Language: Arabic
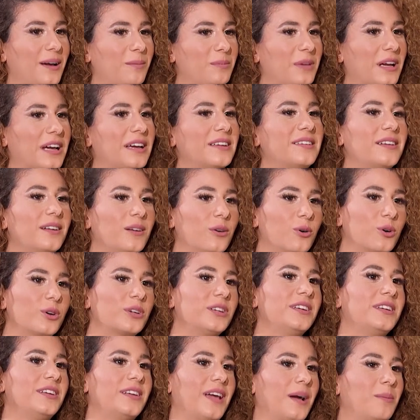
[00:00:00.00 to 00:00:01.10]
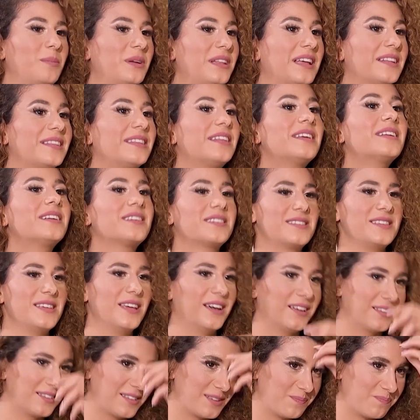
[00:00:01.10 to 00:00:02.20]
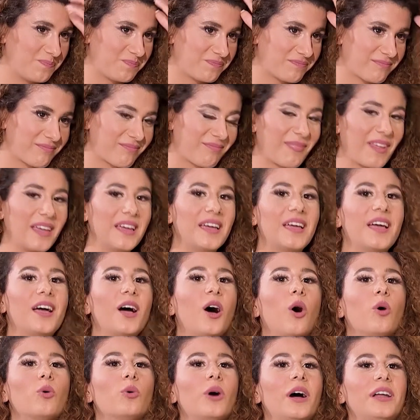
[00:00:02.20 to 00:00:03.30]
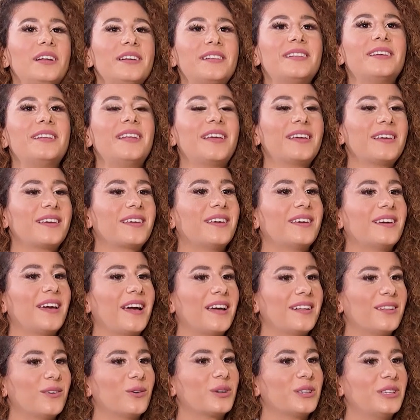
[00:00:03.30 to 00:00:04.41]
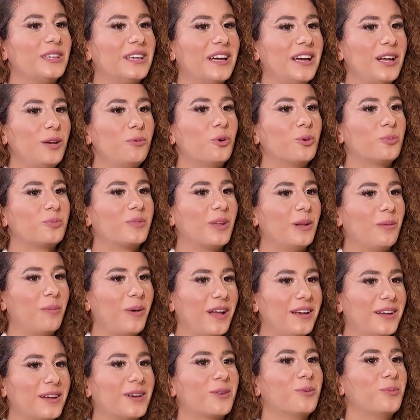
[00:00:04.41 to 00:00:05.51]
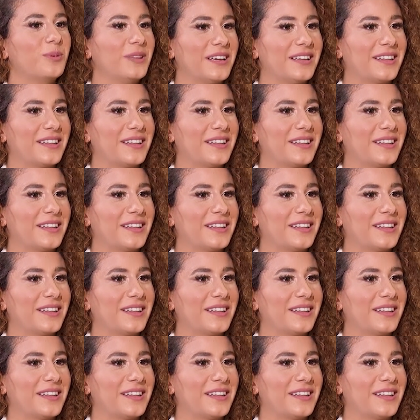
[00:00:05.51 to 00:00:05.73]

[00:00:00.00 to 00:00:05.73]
عم بغني الاغنيه عم بدندنها زياد وقالت لي ليكي هاي الاغنيه حلوه وبتلبق لك وبدك